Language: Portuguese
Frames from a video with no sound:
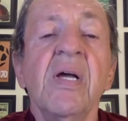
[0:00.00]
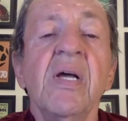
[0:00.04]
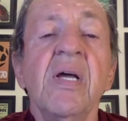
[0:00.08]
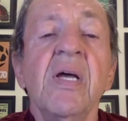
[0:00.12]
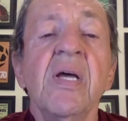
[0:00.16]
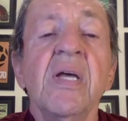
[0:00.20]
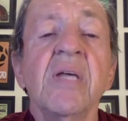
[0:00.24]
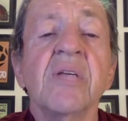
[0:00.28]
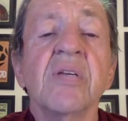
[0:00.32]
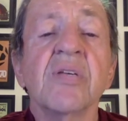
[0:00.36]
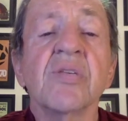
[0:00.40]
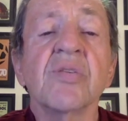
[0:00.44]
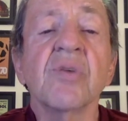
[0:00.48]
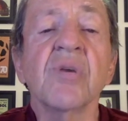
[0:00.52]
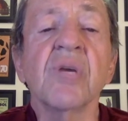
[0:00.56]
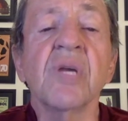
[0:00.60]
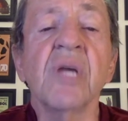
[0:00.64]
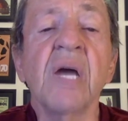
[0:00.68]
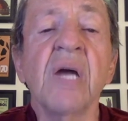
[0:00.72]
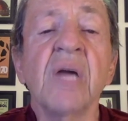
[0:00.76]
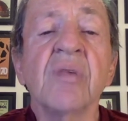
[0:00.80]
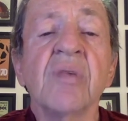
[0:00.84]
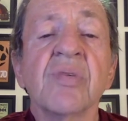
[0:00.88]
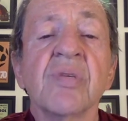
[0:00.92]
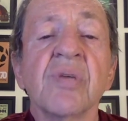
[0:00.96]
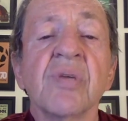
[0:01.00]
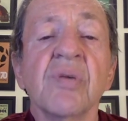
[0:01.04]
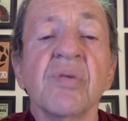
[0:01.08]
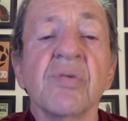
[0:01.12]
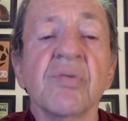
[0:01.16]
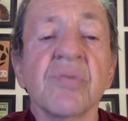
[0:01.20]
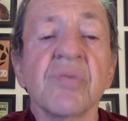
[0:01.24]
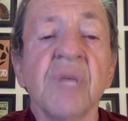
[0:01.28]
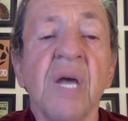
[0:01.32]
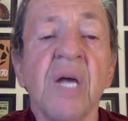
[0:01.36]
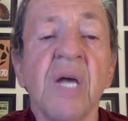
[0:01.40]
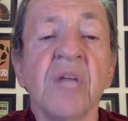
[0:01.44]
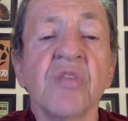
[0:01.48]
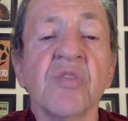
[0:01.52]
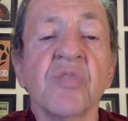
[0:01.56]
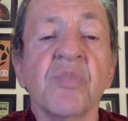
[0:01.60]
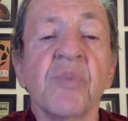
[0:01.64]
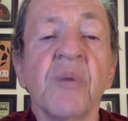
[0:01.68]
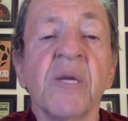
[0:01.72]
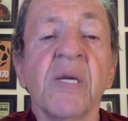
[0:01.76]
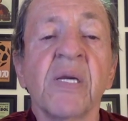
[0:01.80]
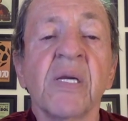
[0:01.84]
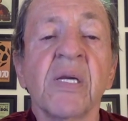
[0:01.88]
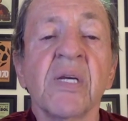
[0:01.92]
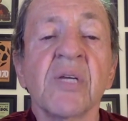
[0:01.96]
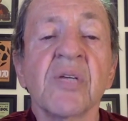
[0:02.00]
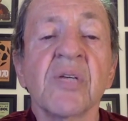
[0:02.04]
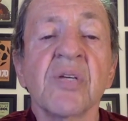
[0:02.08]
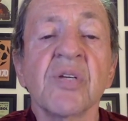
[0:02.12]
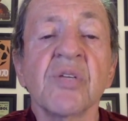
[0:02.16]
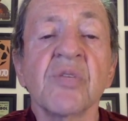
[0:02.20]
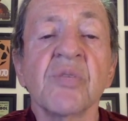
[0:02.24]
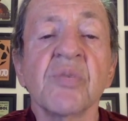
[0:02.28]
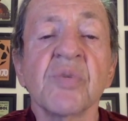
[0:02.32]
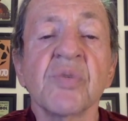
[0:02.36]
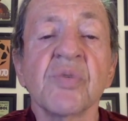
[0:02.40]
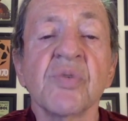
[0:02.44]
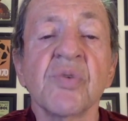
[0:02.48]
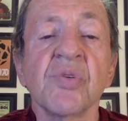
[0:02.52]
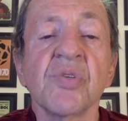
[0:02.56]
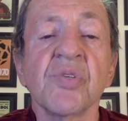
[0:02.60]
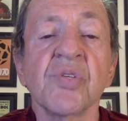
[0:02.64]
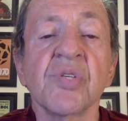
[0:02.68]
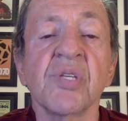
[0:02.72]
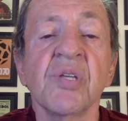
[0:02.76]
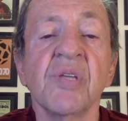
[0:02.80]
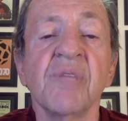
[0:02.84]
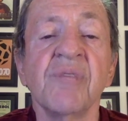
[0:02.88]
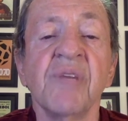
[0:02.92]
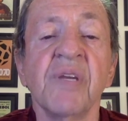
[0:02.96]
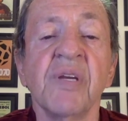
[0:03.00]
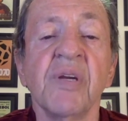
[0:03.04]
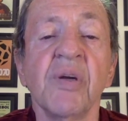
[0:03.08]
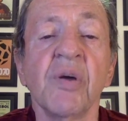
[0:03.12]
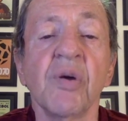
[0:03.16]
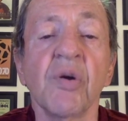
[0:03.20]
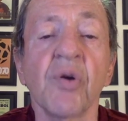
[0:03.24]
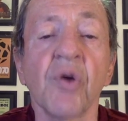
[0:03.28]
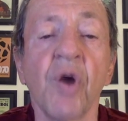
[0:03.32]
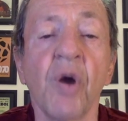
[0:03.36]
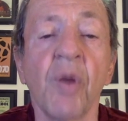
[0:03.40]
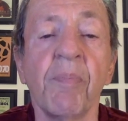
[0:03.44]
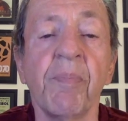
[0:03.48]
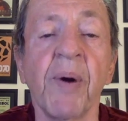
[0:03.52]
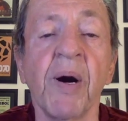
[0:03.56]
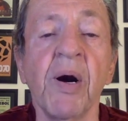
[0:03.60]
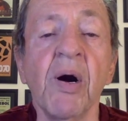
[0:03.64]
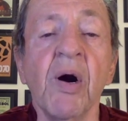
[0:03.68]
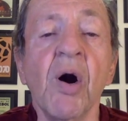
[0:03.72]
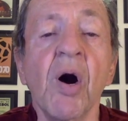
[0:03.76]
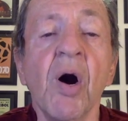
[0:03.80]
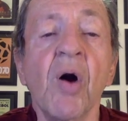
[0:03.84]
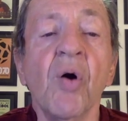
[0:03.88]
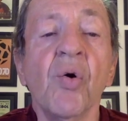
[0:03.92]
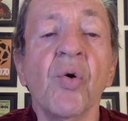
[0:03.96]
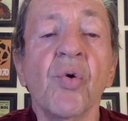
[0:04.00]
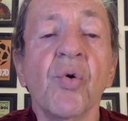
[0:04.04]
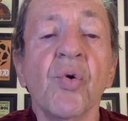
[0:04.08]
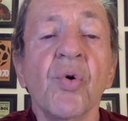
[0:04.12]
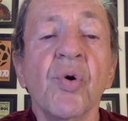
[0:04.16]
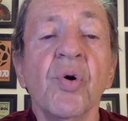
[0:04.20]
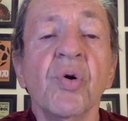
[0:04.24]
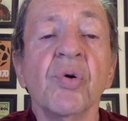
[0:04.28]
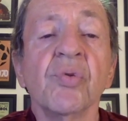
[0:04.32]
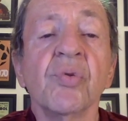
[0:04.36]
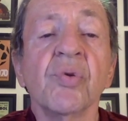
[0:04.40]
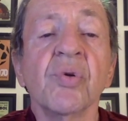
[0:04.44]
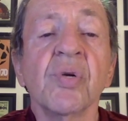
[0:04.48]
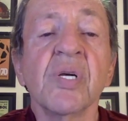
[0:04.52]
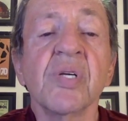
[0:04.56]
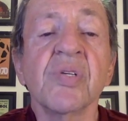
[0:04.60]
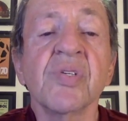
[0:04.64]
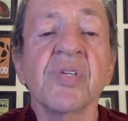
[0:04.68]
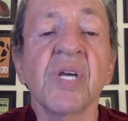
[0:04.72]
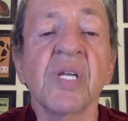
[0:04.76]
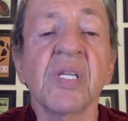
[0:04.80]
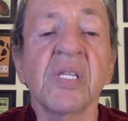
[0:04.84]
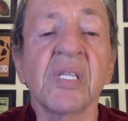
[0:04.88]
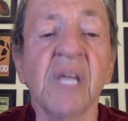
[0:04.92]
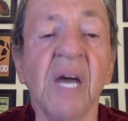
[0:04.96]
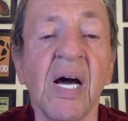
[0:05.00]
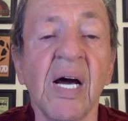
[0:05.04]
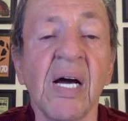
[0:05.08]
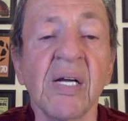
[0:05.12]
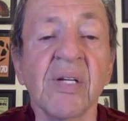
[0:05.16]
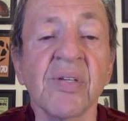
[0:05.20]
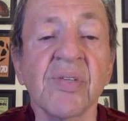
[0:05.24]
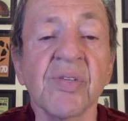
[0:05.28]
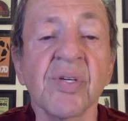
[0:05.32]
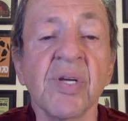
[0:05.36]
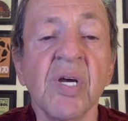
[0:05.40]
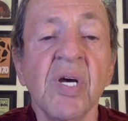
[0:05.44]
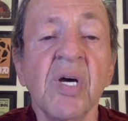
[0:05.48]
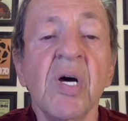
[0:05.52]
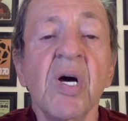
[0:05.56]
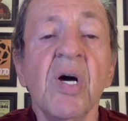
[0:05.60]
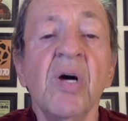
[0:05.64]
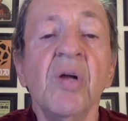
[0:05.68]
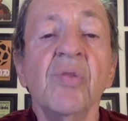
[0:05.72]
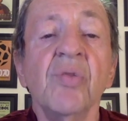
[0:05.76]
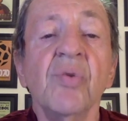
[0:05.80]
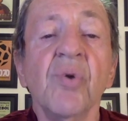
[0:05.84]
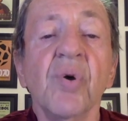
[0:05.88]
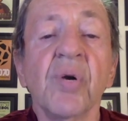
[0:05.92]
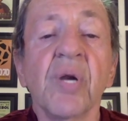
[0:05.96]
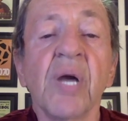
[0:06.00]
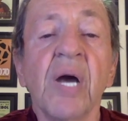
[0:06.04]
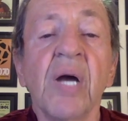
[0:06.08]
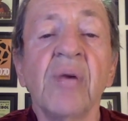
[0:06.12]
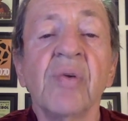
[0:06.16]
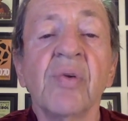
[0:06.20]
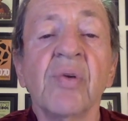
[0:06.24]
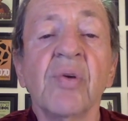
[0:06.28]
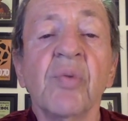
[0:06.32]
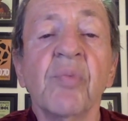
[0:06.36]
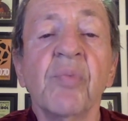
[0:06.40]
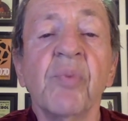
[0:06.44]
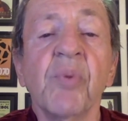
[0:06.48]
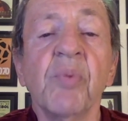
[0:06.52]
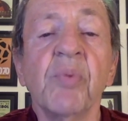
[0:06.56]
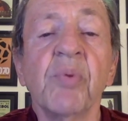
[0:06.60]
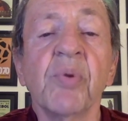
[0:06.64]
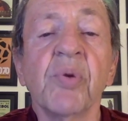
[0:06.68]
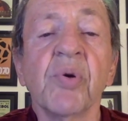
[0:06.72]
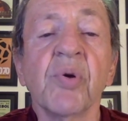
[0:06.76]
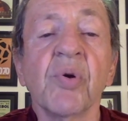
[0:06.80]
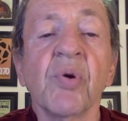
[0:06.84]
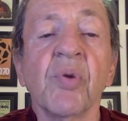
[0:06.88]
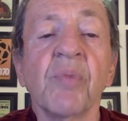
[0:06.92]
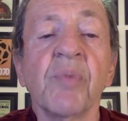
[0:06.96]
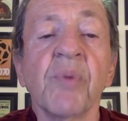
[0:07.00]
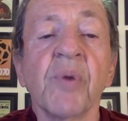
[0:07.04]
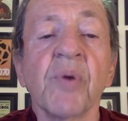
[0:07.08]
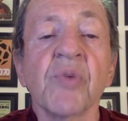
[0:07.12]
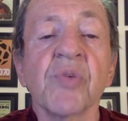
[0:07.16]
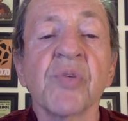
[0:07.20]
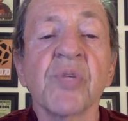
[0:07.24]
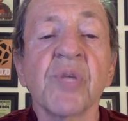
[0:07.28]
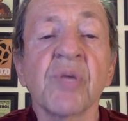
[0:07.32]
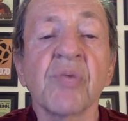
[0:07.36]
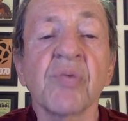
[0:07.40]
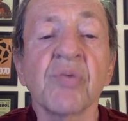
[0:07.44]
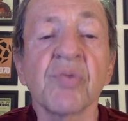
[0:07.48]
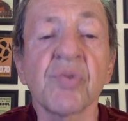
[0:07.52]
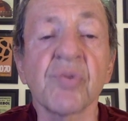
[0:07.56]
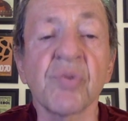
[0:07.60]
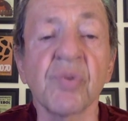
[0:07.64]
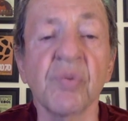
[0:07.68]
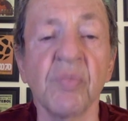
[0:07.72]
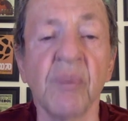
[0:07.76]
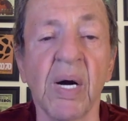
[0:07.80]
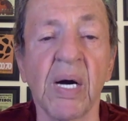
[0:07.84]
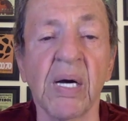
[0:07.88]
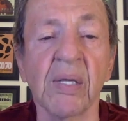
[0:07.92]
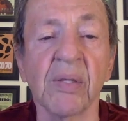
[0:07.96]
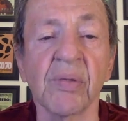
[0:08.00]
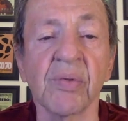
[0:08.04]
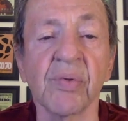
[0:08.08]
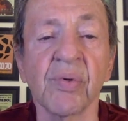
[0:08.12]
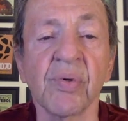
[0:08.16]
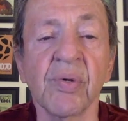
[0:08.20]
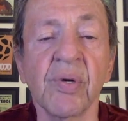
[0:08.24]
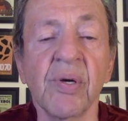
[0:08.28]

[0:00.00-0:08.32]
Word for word: Esses horários são usados para que as transmissões de TV na Europa ocorram durante a tarde, no horário que o público europeu está acostumado.